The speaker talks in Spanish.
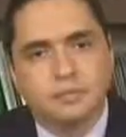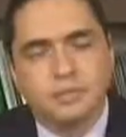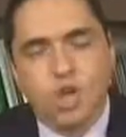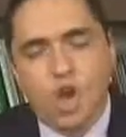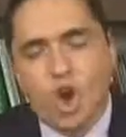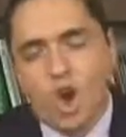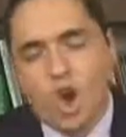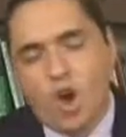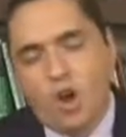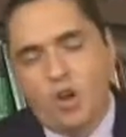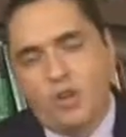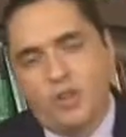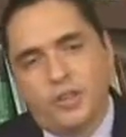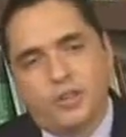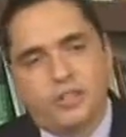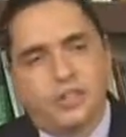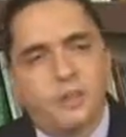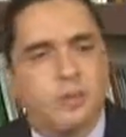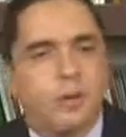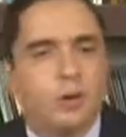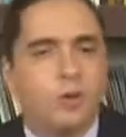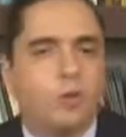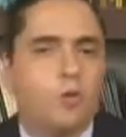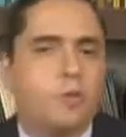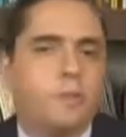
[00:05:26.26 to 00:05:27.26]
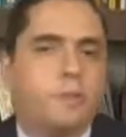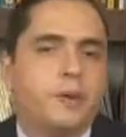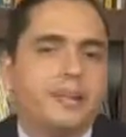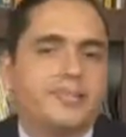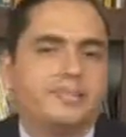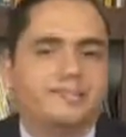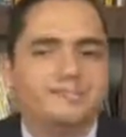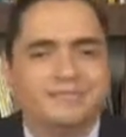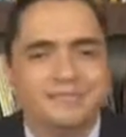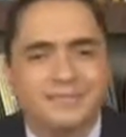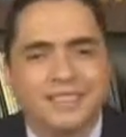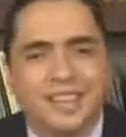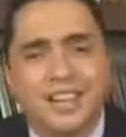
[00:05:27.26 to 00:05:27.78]
No, no se
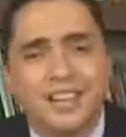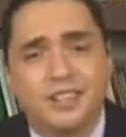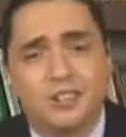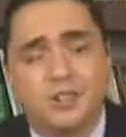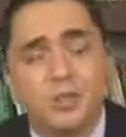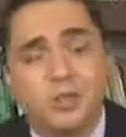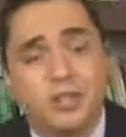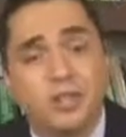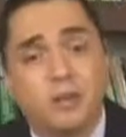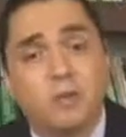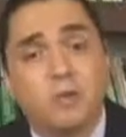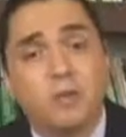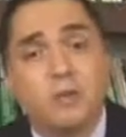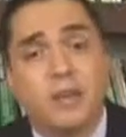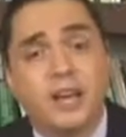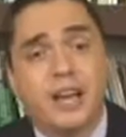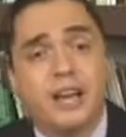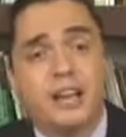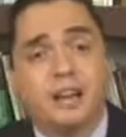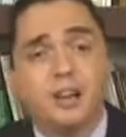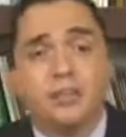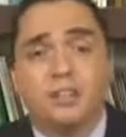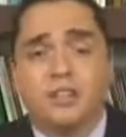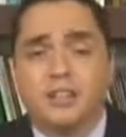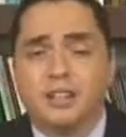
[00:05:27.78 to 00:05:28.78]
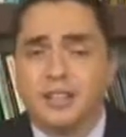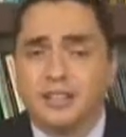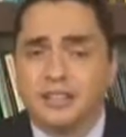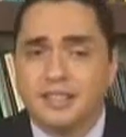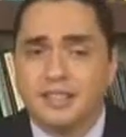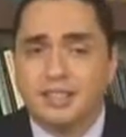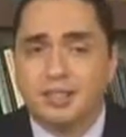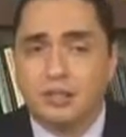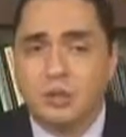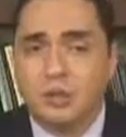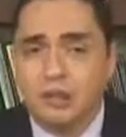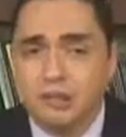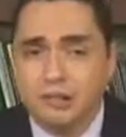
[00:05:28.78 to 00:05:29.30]
preocupen. De hecho, ningún viajero tiene
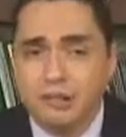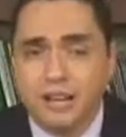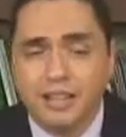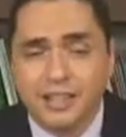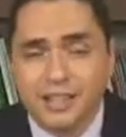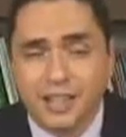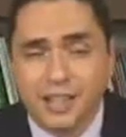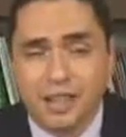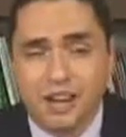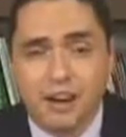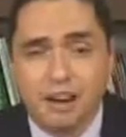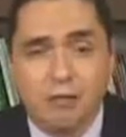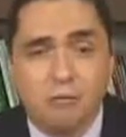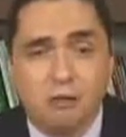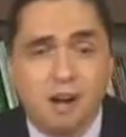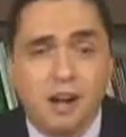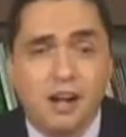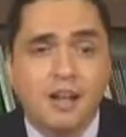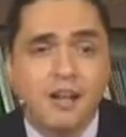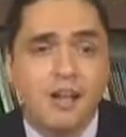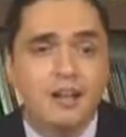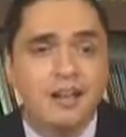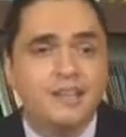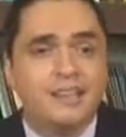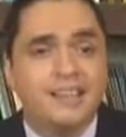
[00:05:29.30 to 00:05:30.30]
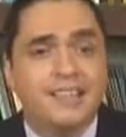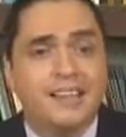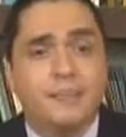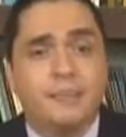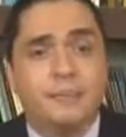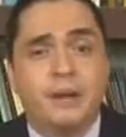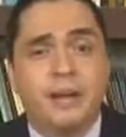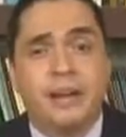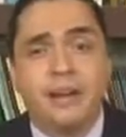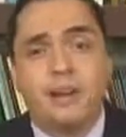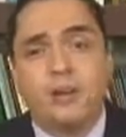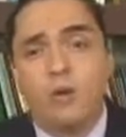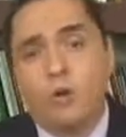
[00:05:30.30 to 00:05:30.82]
sexo libre en Nicaragua.
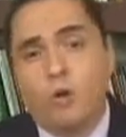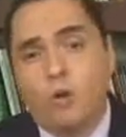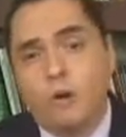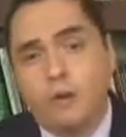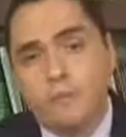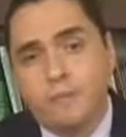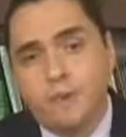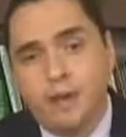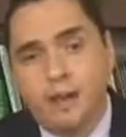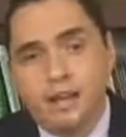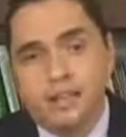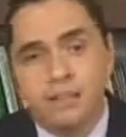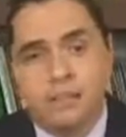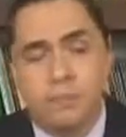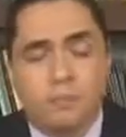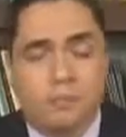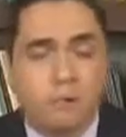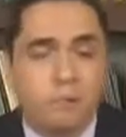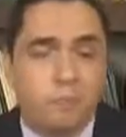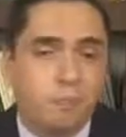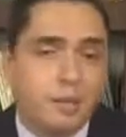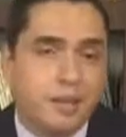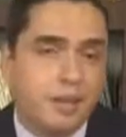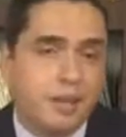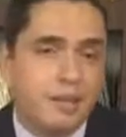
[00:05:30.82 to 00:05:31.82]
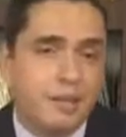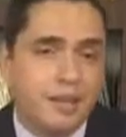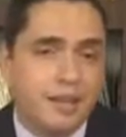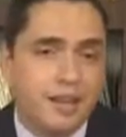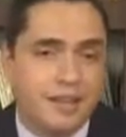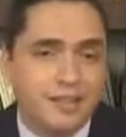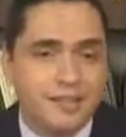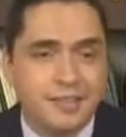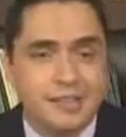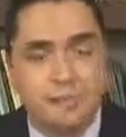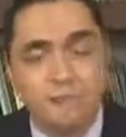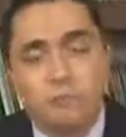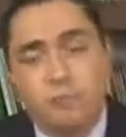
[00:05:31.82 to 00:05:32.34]
Siempre hay coimas,
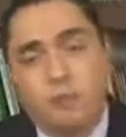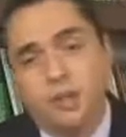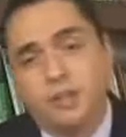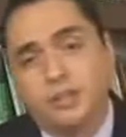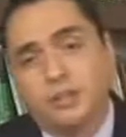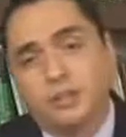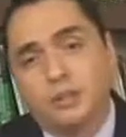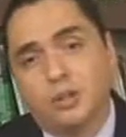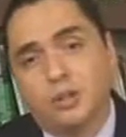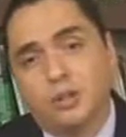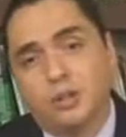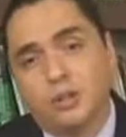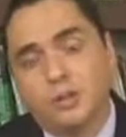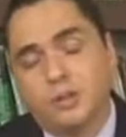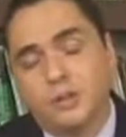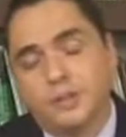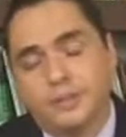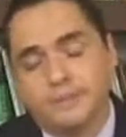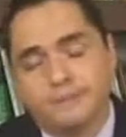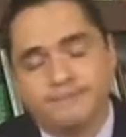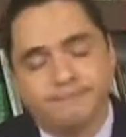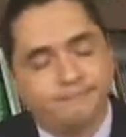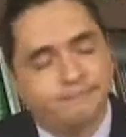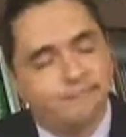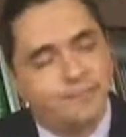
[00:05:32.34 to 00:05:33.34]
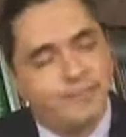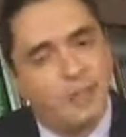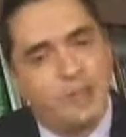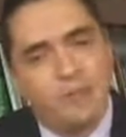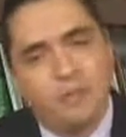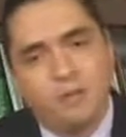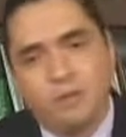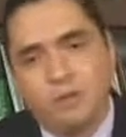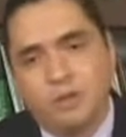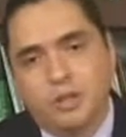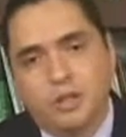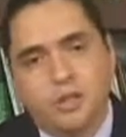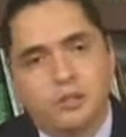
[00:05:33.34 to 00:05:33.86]
propinas, impuestos.
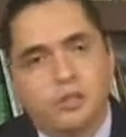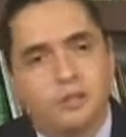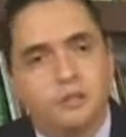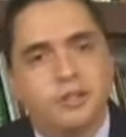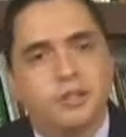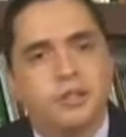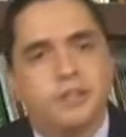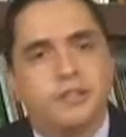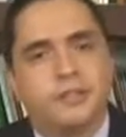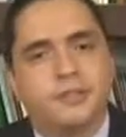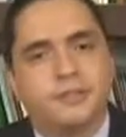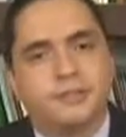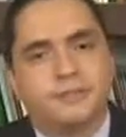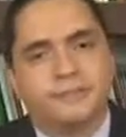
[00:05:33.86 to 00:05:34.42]
Buenas noches.